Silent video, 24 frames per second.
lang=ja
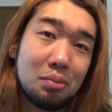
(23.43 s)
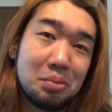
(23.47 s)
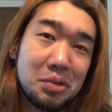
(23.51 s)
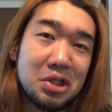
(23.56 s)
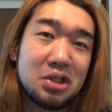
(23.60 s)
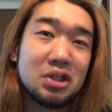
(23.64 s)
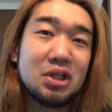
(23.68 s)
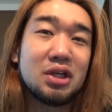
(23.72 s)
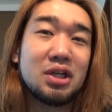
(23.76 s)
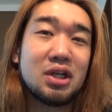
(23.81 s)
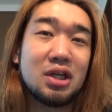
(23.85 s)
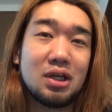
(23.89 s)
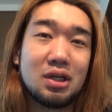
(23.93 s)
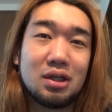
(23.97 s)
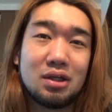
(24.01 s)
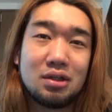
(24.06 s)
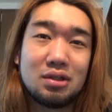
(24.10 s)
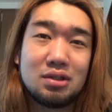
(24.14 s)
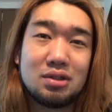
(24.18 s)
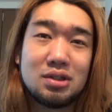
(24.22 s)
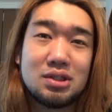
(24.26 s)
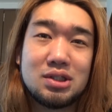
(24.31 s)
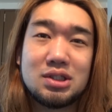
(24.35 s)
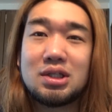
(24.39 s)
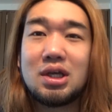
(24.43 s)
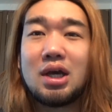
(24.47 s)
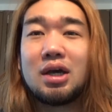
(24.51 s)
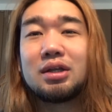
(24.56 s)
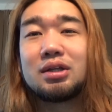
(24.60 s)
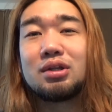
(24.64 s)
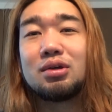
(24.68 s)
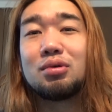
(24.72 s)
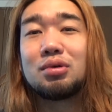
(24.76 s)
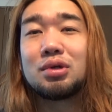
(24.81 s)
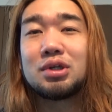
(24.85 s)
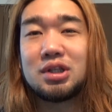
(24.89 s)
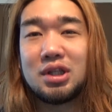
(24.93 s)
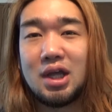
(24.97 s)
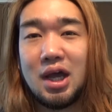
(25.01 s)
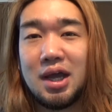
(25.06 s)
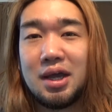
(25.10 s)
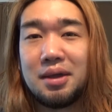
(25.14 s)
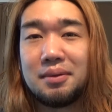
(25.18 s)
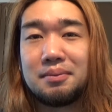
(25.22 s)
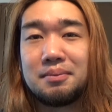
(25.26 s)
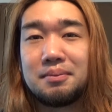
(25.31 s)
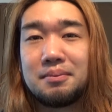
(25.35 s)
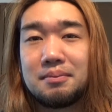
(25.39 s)
をみんなに伝えておきた
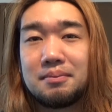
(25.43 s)
い。